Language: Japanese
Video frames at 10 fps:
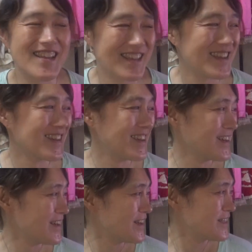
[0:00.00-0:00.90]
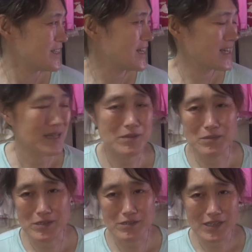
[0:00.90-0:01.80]
はいにがりなめ
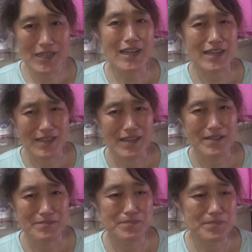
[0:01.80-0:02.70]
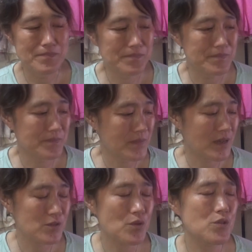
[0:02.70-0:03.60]
ためちゃくちゃ苦いからねうんだ
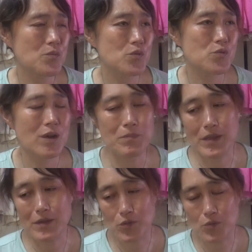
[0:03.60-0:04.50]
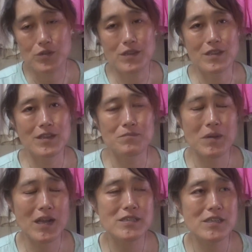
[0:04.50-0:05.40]
からそれの元がまだ残ってるね
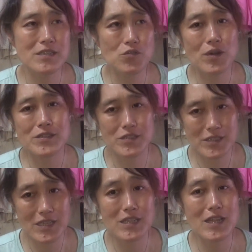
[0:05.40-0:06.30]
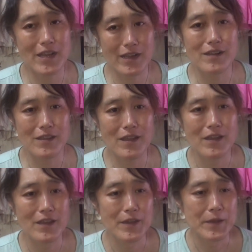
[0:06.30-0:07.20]
完全に蒸発しきってないからね
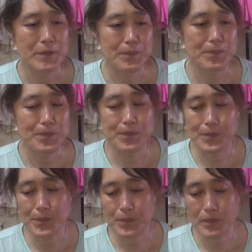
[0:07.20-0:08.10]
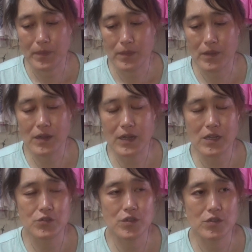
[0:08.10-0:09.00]
うんだから
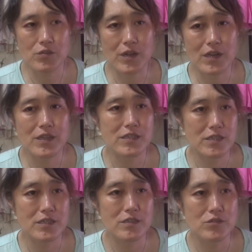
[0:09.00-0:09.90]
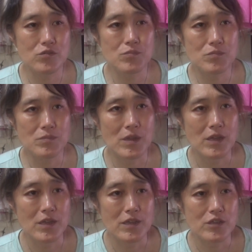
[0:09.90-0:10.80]
海水塩っていうのは体に、うん、
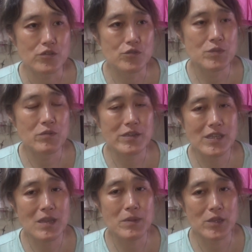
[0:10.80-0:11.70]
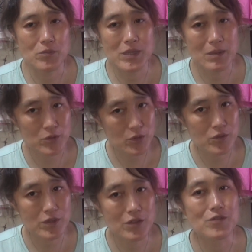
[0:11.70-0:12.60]
海は生命の
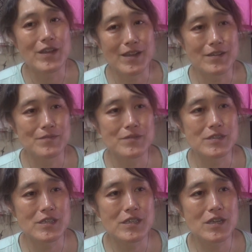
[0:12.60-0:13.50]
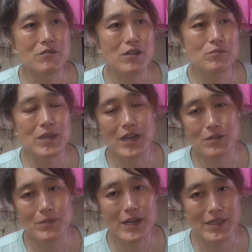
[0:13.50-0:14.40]
源っていうやん人間は海か
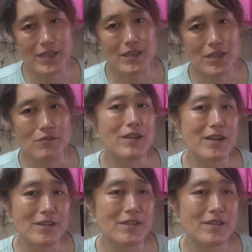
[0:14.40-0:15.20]
ら生まれたっていうやん、うん